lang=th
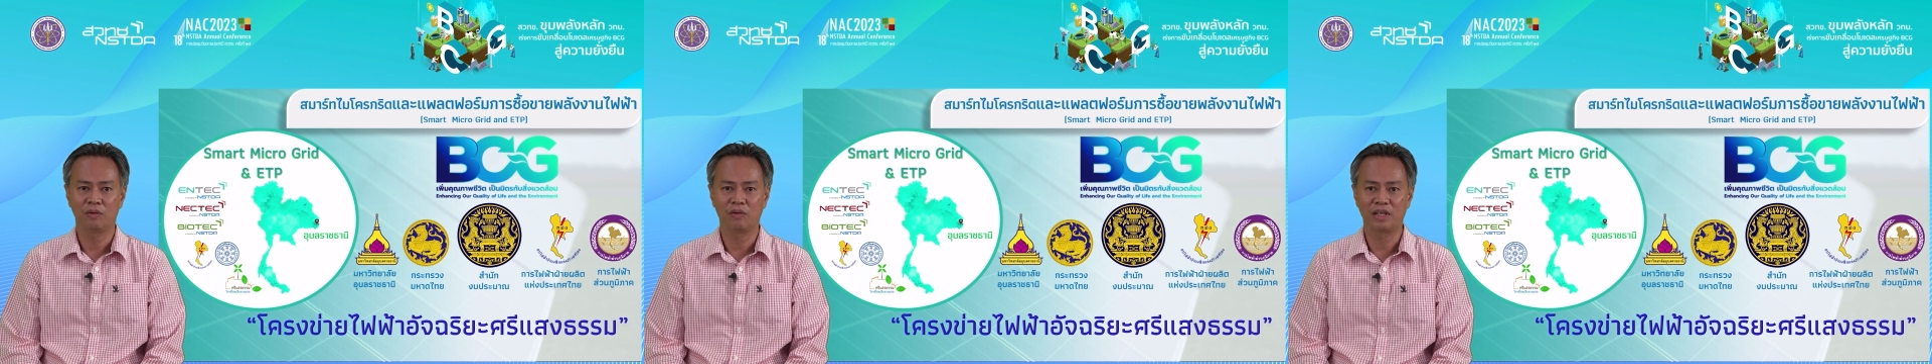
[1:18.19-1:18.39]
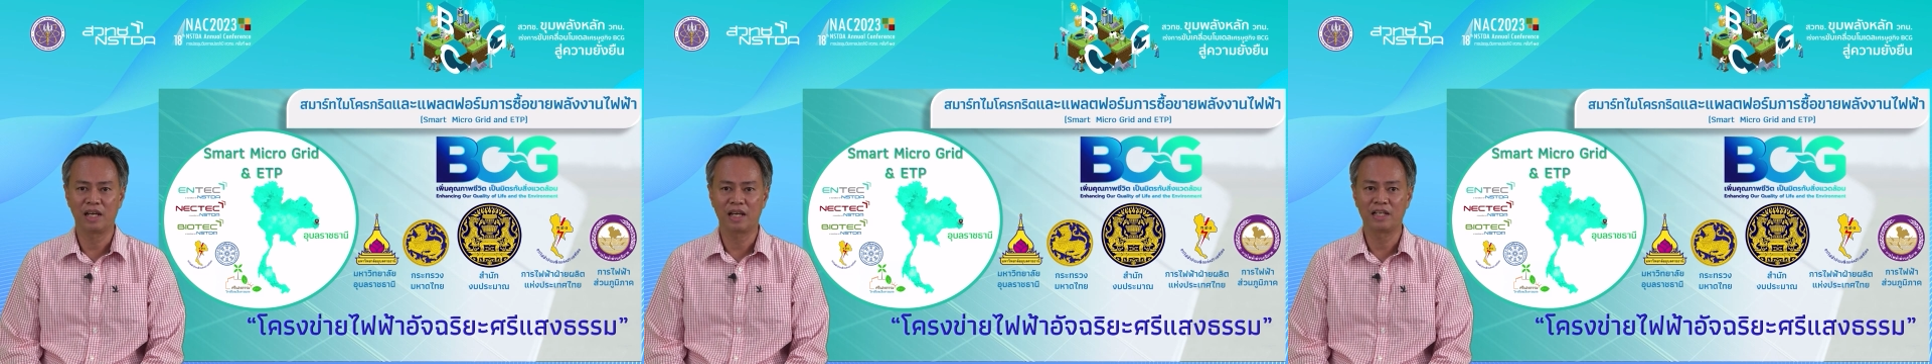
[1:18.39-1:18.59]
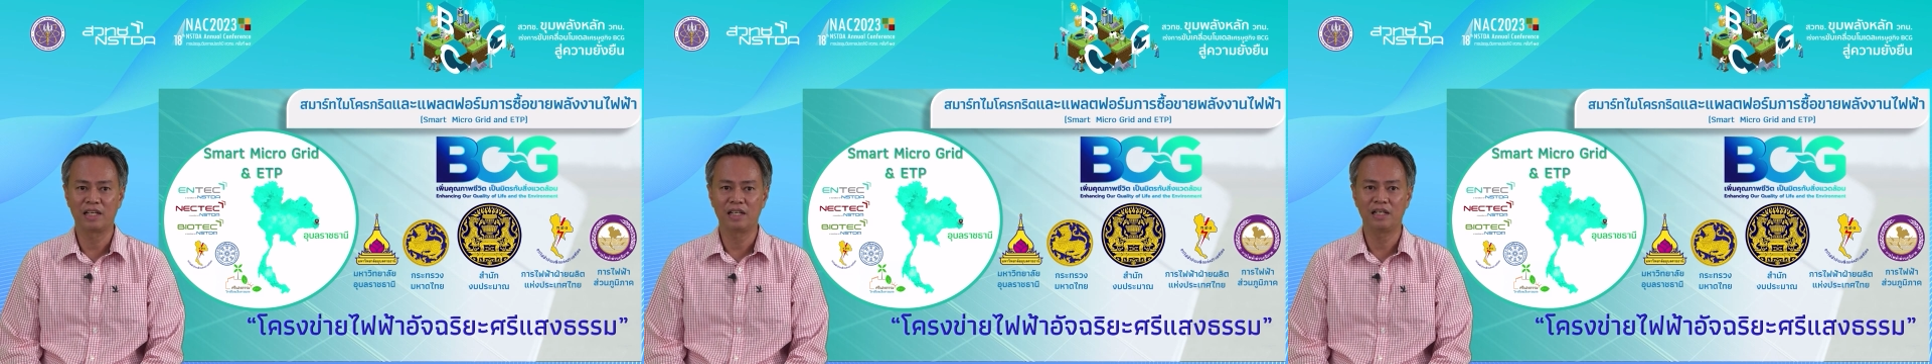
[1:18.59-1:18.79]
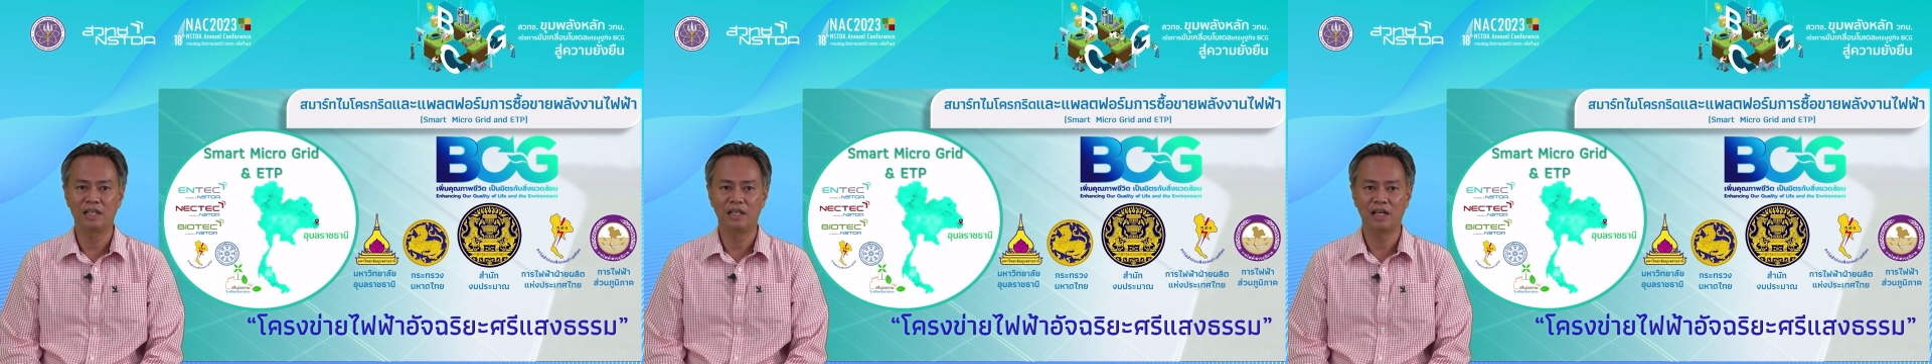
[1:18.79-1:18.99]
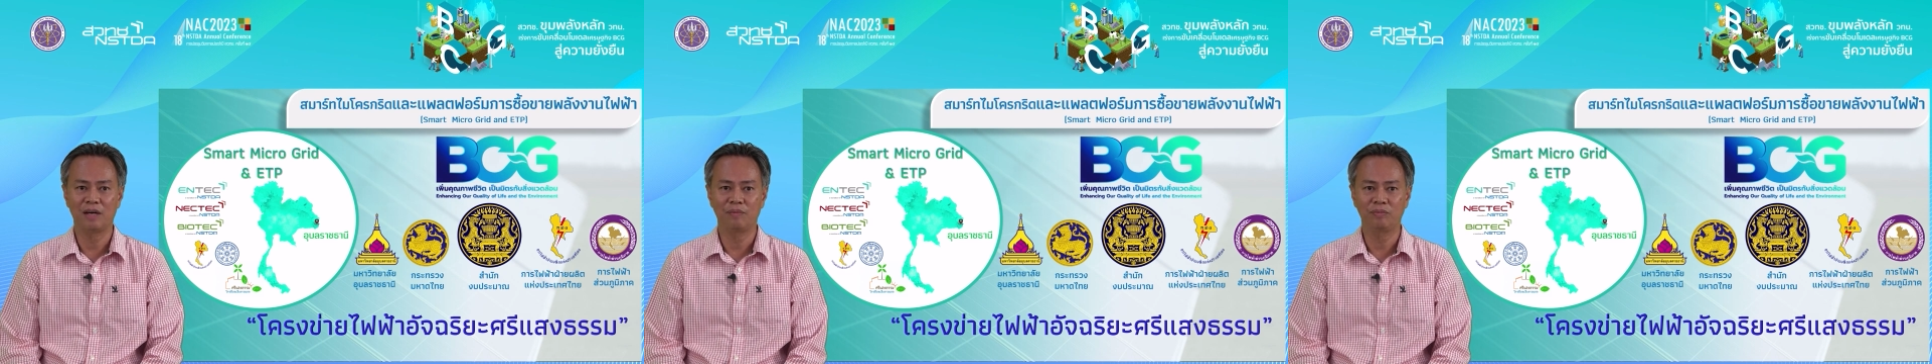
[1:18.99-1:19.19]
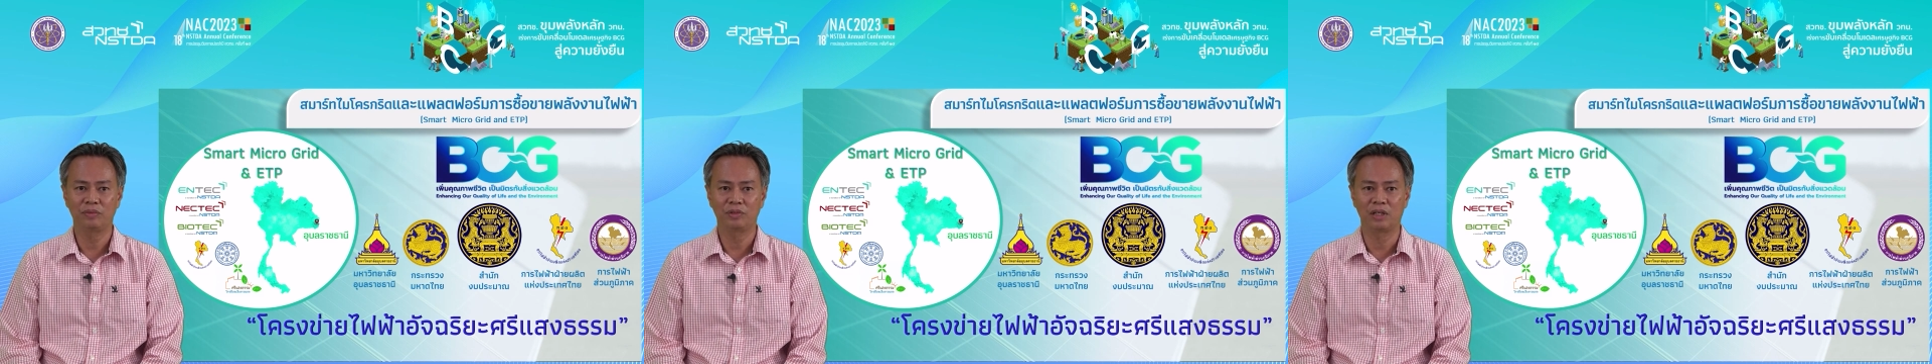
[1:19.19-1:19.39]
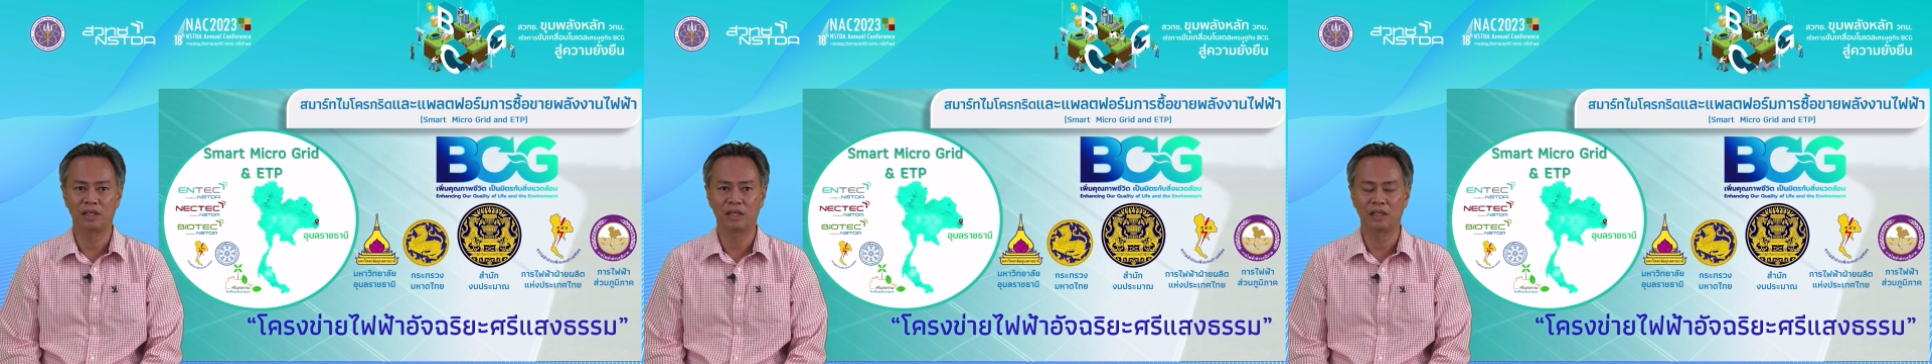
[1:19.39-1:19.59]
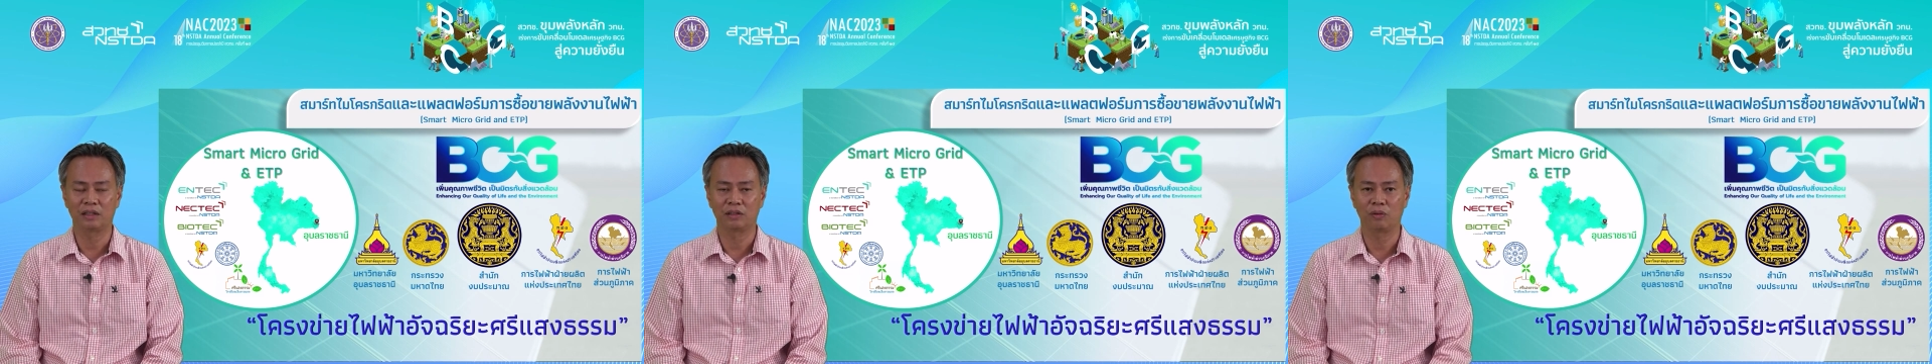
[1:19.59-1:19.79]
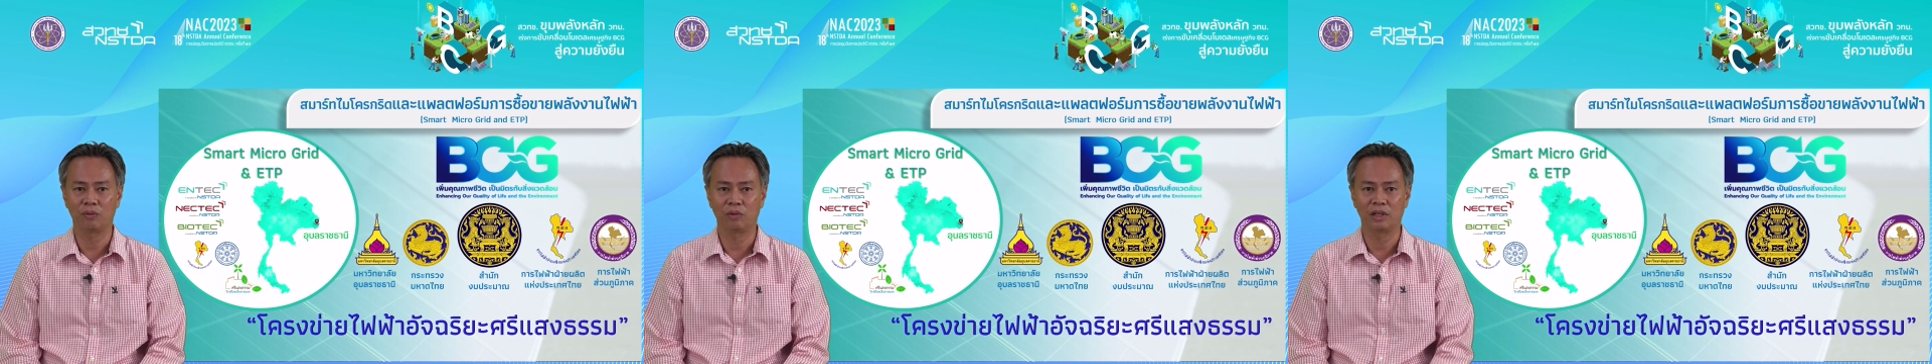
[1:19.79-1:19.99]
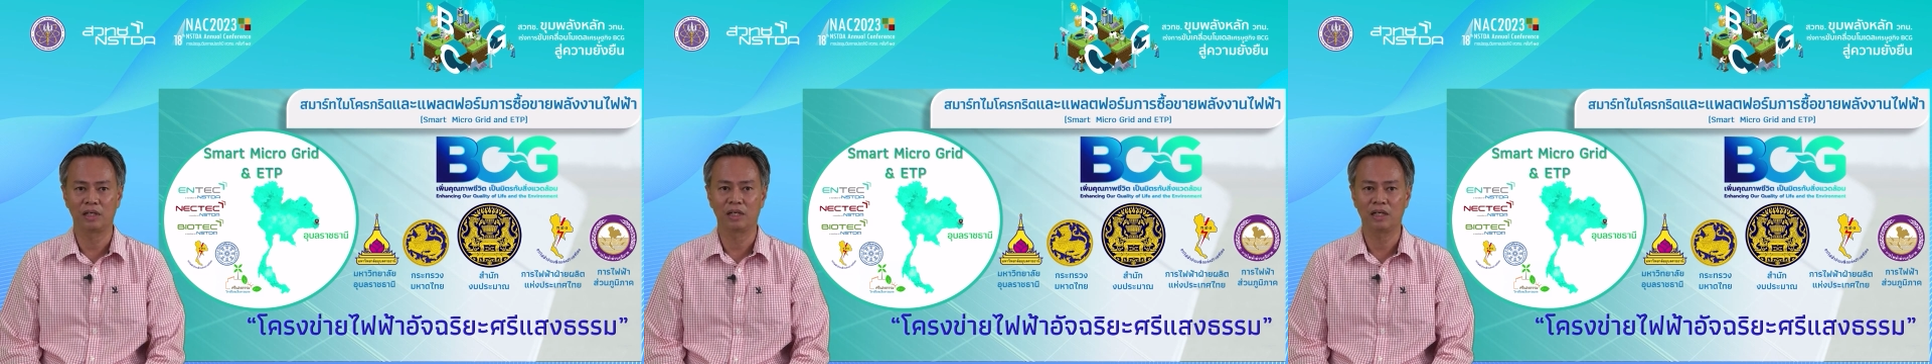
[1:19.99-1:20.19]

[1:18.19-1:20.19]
โดยงานนี้นะครับจะตัว